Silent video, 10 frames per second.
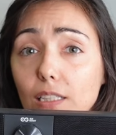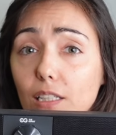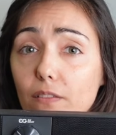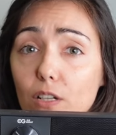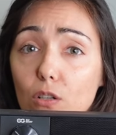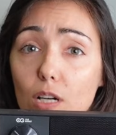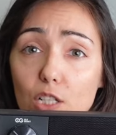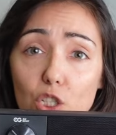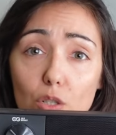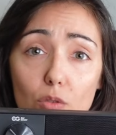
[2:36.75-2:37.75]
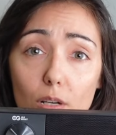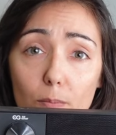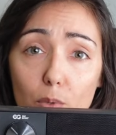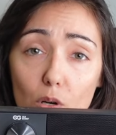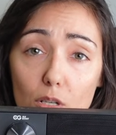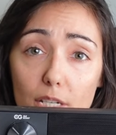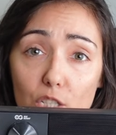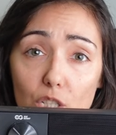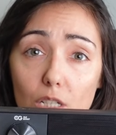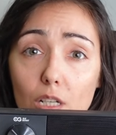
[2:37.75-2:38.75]
3,5
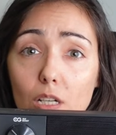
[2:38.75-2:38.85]
pollici,